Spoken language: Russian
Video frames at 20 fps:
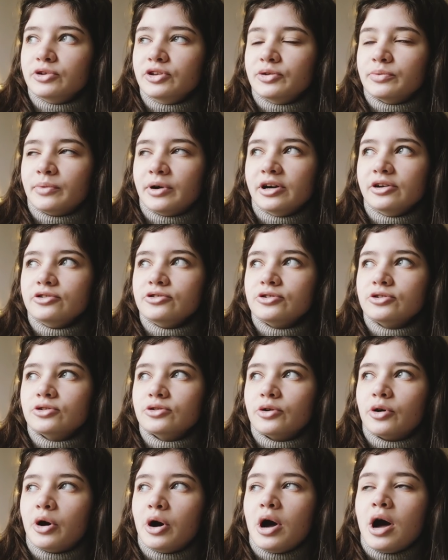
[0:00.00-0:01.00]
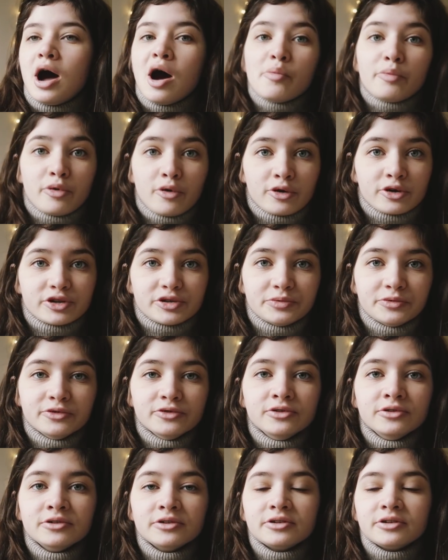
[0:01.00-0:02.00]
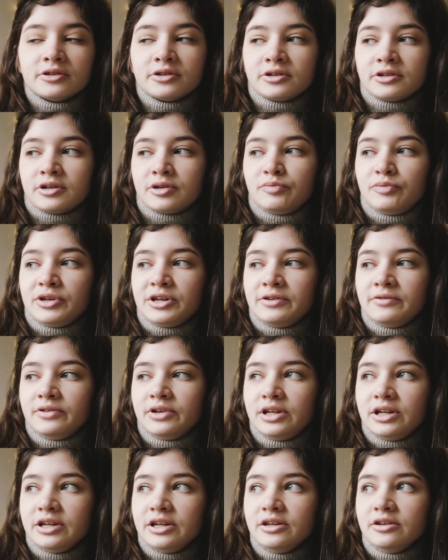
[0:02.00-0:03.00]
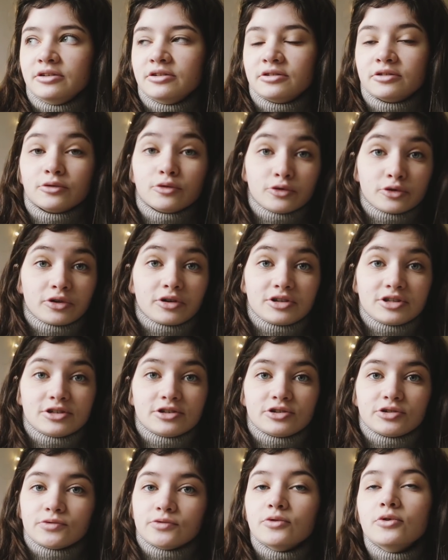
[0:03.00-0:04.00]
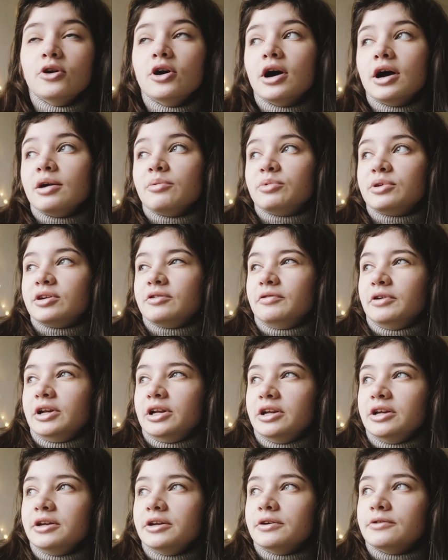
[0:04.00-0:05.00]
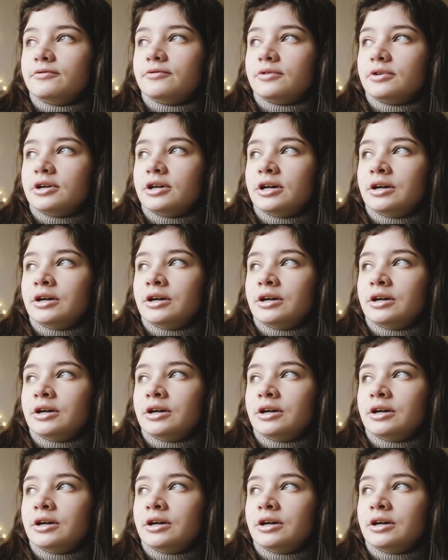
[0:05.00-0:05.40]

понимаю, что Портсмут перевели, город, где я живу, перевели в